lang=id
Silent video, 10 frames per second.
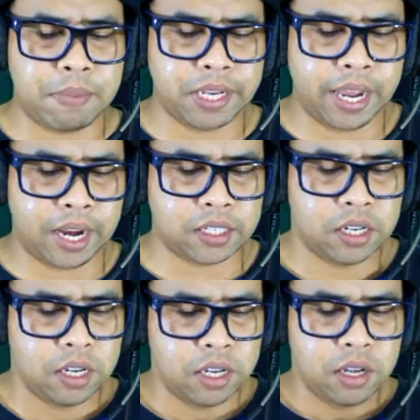namanya ya guys
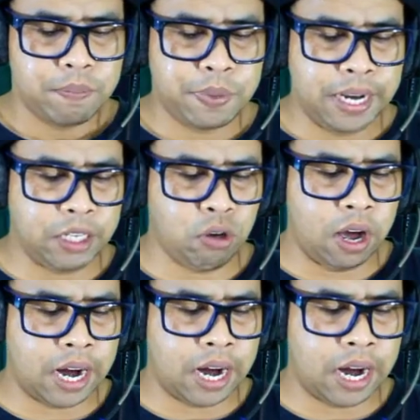pilih
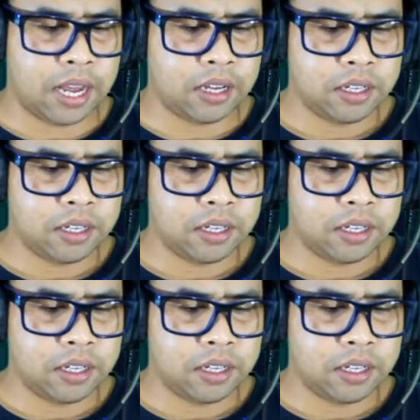juara